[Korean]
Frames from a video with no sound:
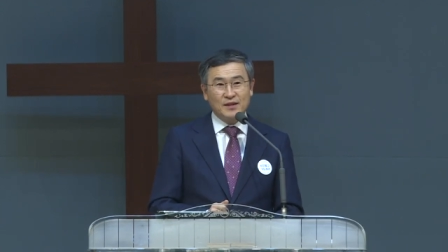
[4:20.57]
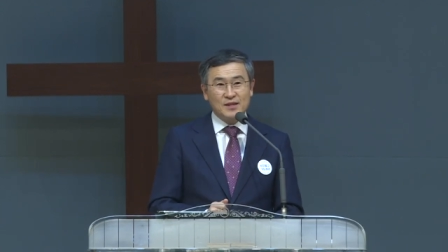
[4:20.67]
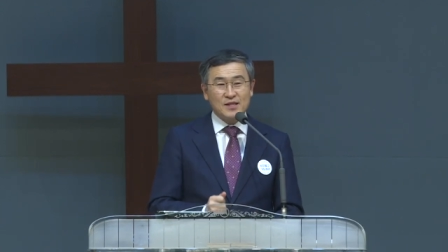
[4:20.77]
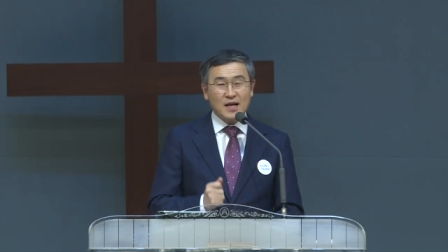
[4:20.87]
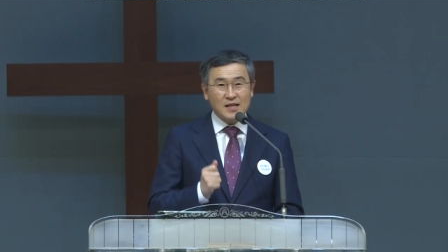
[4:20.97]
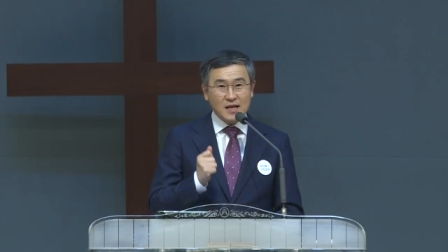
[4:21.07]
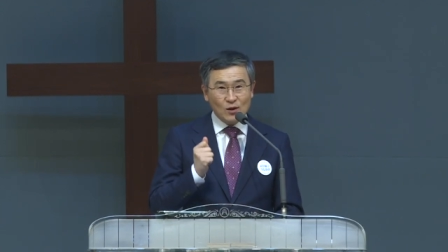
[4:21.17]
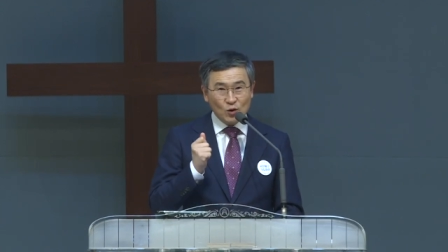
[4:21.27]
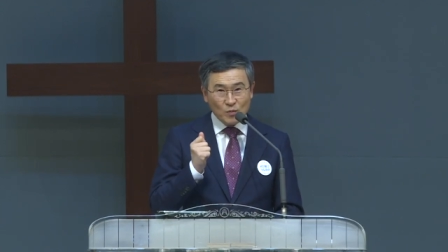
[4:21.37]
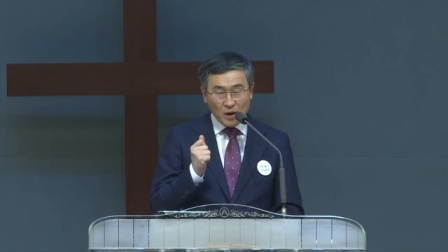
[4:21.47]

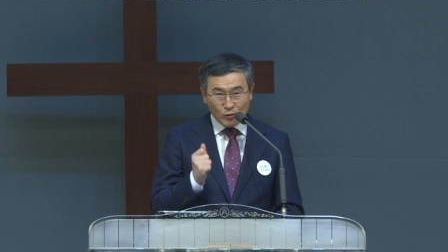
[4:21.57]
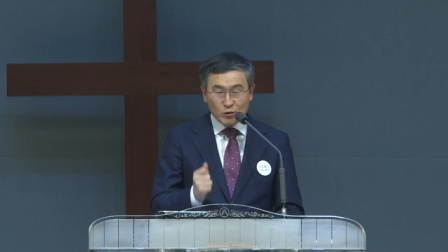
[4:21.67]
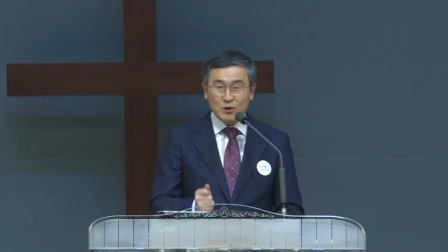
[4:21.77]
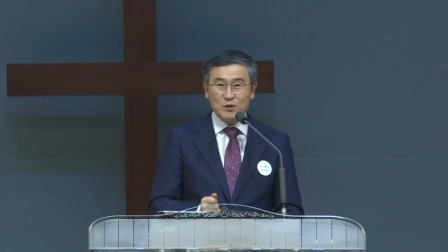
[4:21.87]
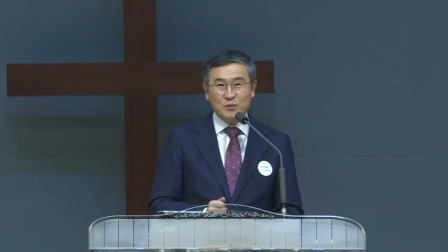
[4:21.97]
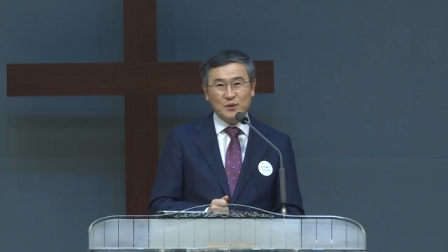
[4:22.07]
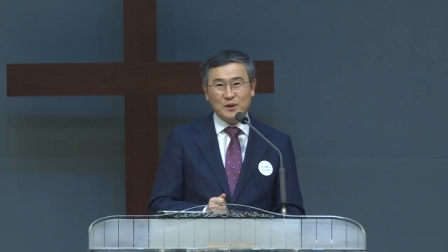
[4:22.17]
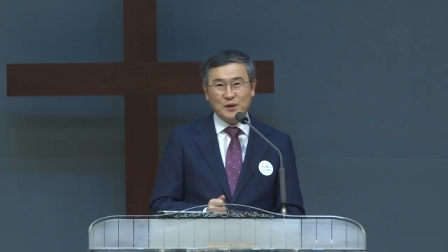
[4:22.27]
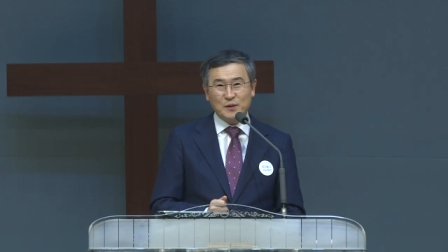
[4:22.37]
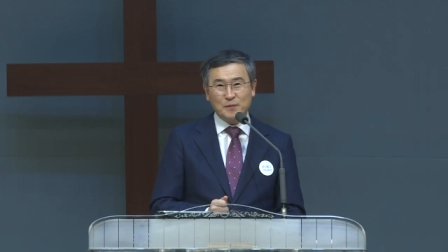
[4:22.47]
찬양으로 바꾸시는
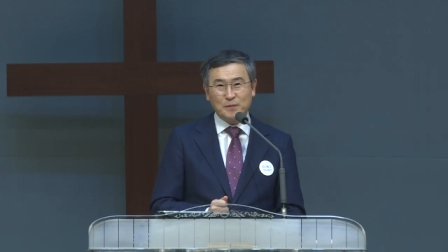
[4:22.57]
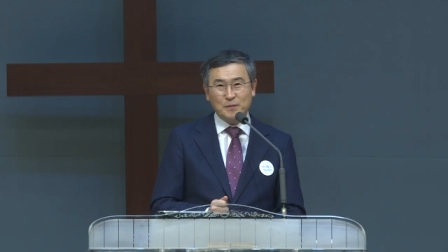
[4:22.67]
분이에요.